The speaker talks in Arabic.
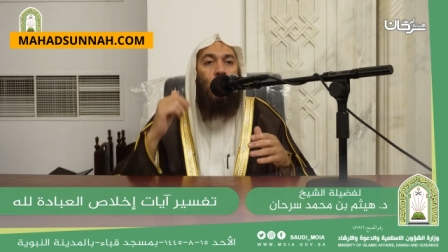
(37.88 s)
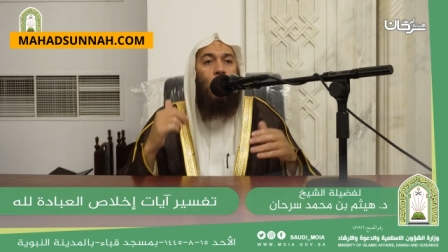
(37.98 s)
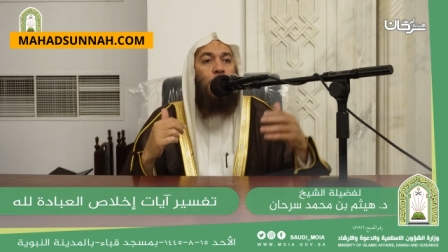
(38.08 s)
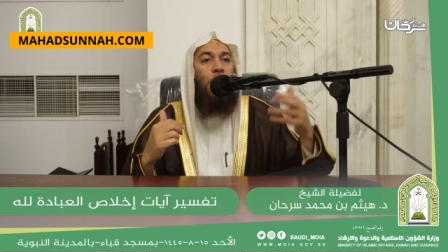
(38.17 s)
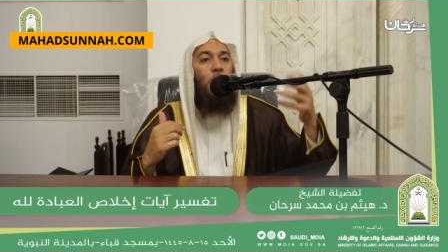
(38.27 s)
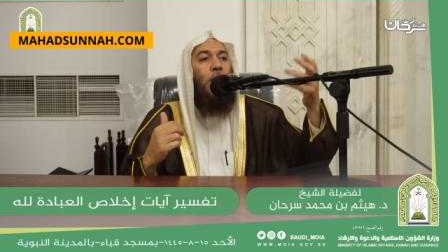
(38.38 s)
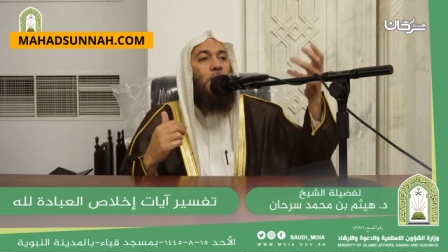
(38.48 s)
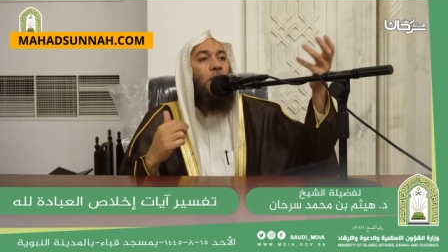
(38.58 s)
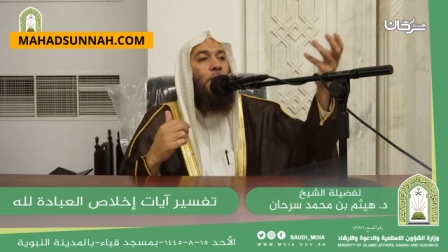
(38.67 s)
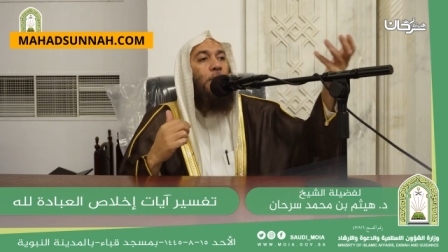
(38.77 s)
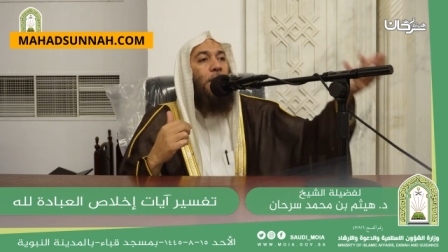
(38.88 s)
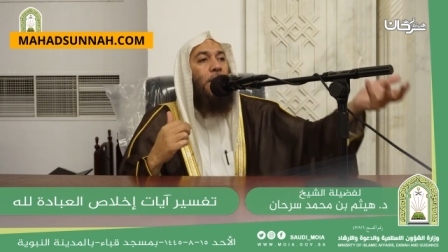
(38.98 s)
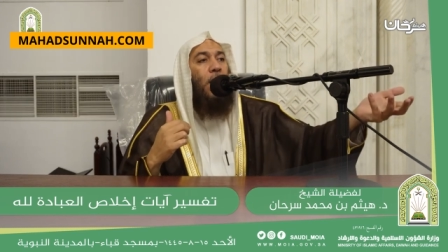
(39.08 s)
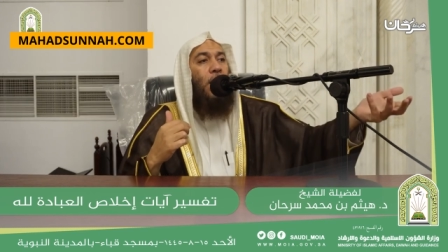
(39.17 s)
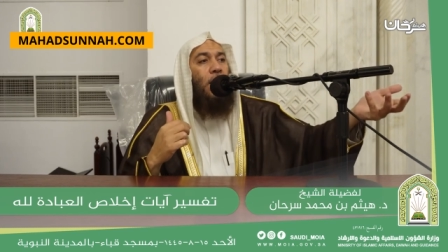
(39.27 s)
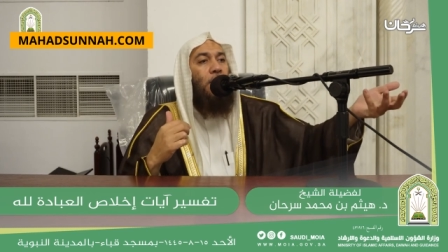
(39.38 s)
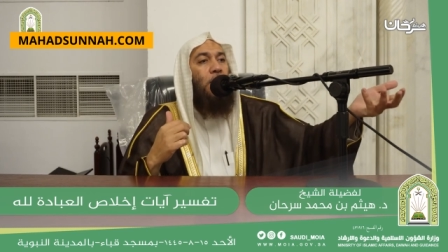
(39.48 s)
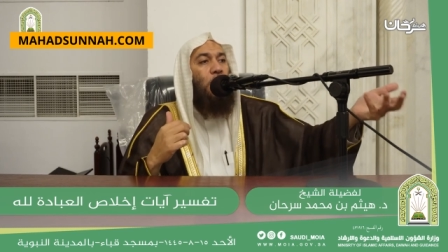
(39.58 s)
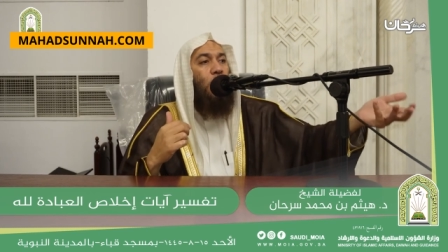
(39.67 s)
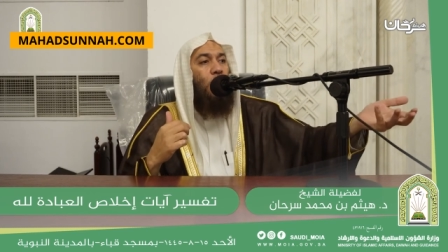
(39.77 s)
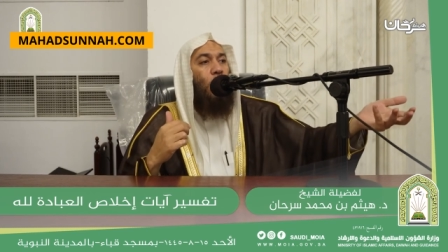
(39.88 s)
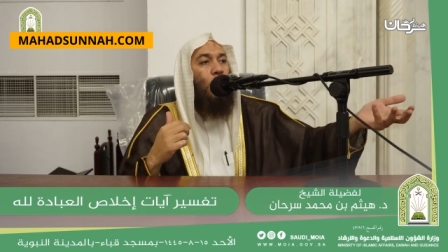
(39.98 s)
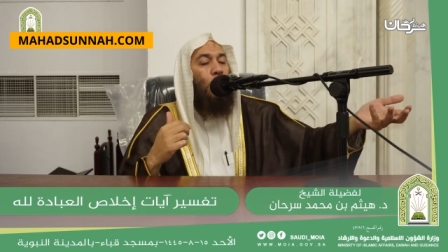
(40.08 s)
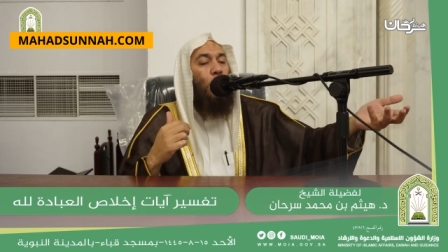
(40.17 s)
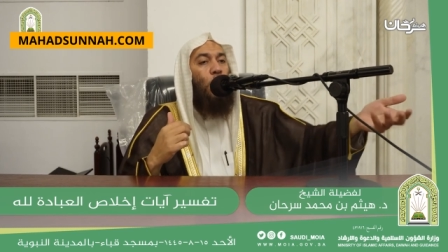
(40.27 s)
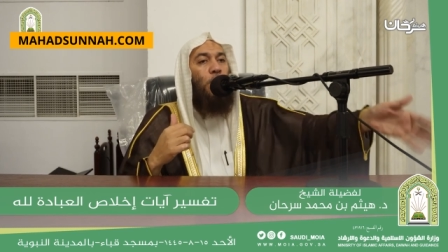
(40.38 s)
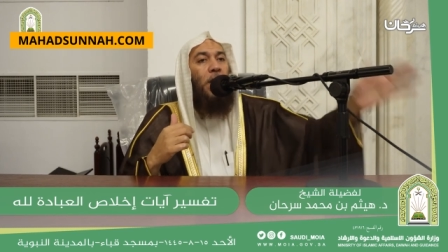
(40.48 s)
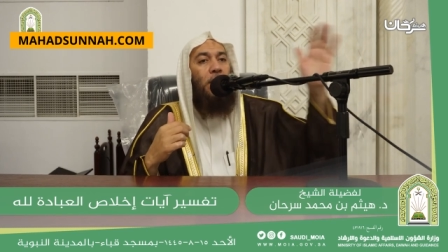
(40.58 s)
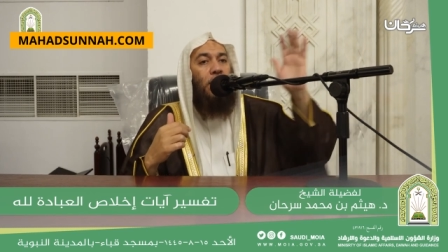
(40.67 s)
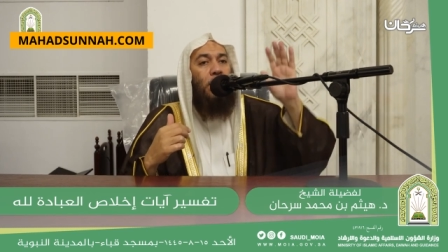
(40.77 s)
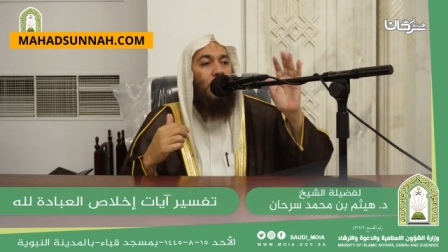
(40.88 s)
وفي وقت الضراء تجده مطمئن